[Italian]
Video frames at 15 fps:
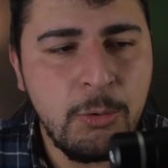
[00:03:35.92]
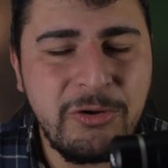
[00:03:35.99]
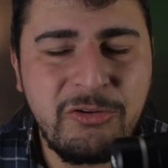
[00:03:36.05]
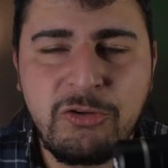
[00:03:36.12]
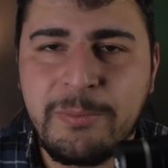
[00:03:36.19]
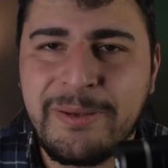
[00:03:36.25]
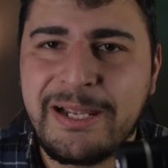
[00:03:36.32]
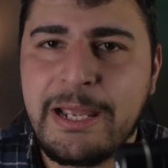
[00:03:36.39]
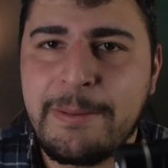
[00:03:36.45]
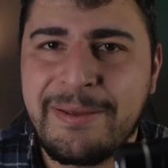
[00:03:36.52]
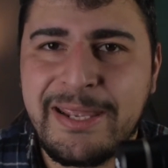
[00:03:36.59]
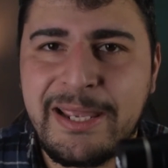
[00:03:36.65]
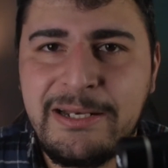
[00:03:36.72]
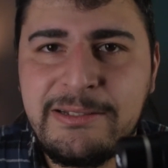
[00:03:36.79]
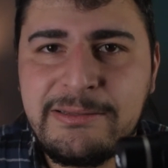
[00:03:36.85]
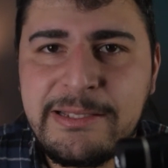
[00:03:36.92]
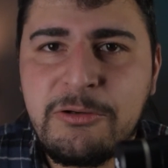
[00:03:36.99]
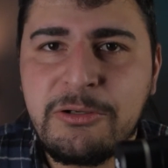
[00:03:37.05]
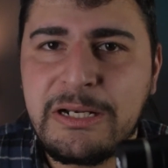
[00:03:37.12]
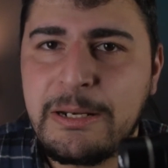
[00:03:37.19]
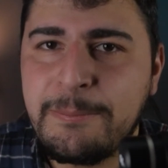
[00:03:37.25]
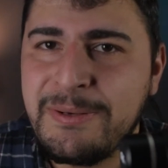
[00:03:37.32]
Questo perché? Perché
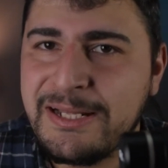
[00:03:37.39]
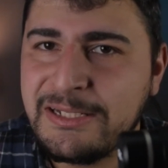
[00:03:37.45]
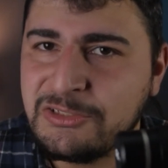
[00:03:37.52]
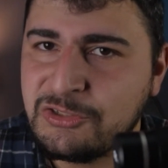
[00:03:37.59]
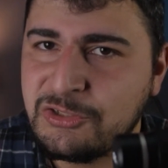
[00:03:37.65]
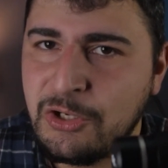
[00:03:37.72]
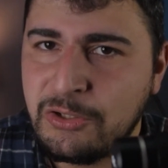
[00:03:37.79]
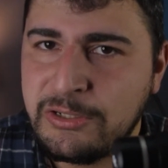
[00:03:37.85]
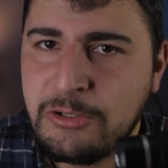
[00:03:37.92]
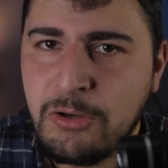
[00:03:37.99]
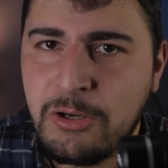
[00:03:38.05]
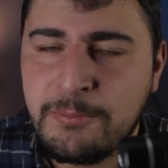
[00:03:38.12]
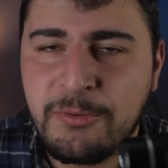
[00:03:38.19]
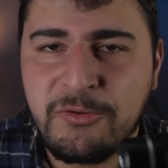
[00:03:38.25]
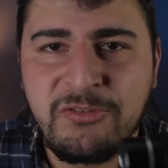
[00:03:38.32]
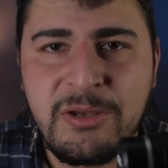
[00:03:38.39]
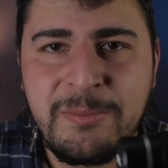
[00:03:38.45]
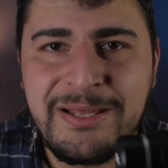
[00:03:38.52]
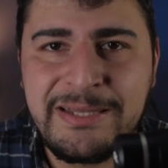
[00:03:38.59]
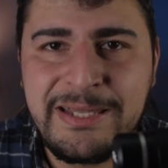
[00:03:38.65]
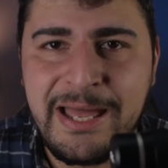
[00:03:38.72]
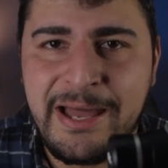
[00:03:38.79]
all'interno dell'applicazione noi possiamo
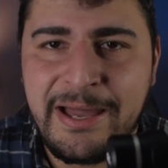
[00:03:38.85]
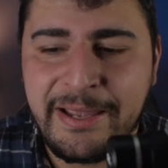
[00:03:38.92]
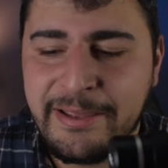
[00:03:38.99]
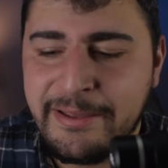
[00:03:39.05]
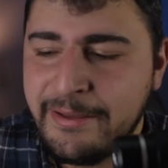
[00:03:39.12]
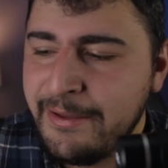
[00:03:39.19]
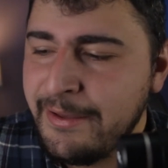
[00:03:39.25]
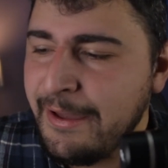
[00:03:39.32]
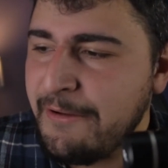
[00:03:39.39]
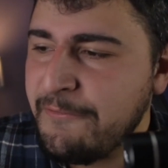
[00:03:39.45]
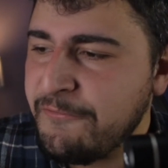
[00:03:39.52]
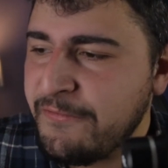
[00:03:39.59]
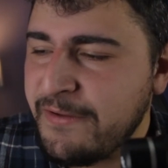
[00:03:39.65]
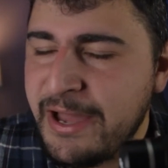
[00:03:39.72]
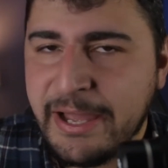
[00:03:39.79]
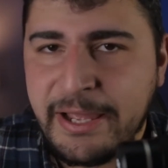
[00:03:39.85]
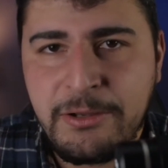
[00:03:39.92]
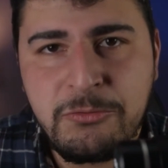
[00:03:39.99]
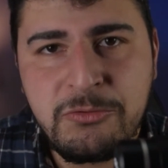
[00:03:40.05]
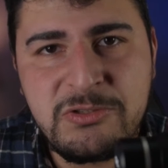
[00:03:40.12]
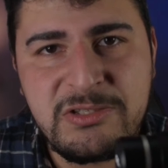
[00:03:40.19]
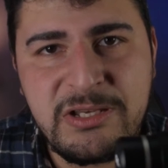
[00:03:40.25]
andare a fare
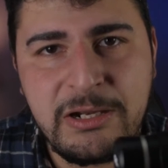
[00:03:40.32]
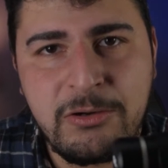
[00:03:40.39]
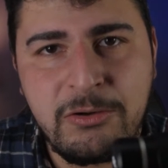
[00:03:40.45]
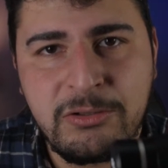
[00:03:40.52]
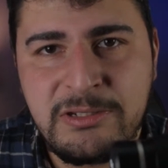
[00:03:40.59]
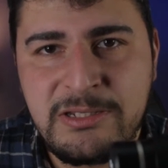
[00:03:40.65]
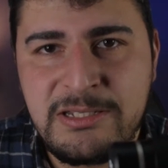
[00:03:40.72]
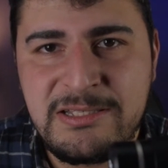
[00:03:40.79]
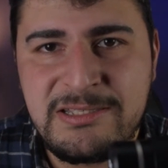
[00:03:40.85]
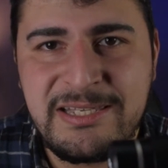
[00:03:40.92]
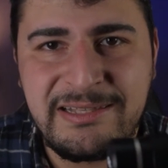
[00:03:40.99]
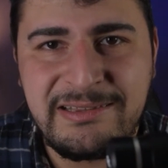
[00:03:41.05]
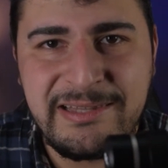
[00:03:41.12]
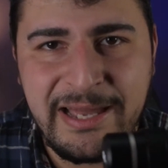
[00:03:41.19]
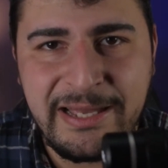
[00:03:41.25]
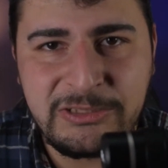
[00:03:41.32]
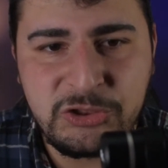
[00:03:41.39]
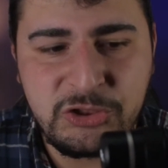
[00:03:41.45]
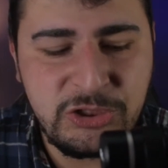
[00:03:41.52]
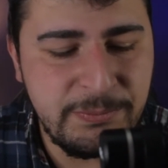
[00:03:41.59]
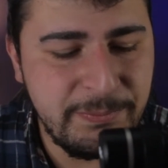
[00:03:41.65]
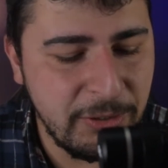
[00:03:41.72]
un sacco di
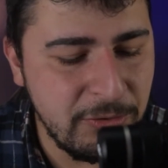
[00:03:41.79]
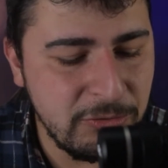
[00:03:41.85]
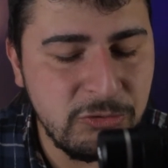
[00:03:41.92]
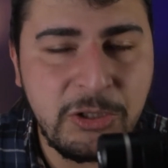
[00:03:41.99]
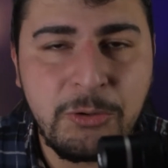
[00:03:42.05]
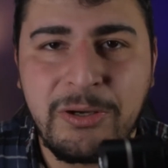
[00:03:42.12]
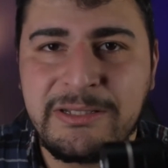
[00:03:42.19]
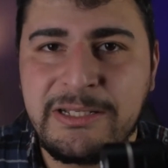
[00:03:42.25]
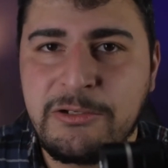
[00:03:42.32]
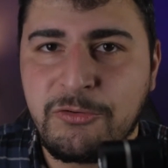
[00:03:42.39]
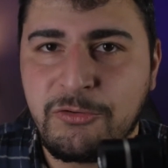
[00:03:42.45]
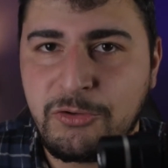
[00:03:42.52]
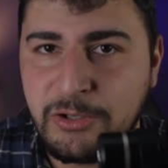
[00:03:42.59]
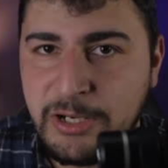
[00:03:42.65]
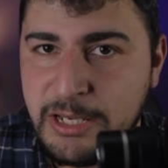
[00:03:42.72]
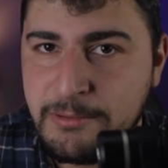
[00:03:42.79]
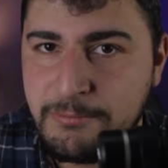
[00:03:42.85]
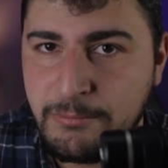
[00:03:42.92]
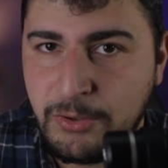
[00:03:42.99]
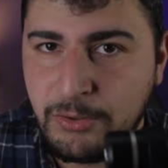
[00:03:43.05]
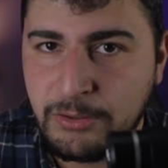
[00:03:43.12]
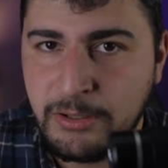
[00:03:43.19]
settaggi per quanto riguarda il nostro
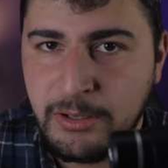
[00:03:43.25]
gimbal, nel